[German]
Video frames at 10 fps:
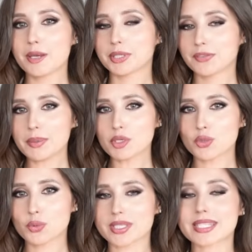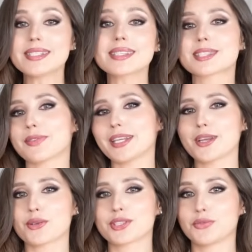Bequeme Schuhe sind
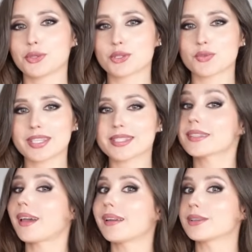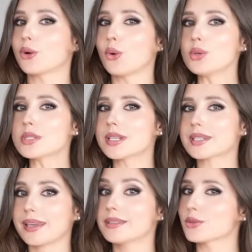2024 ein großer
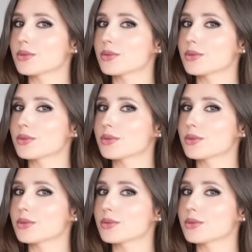Trend.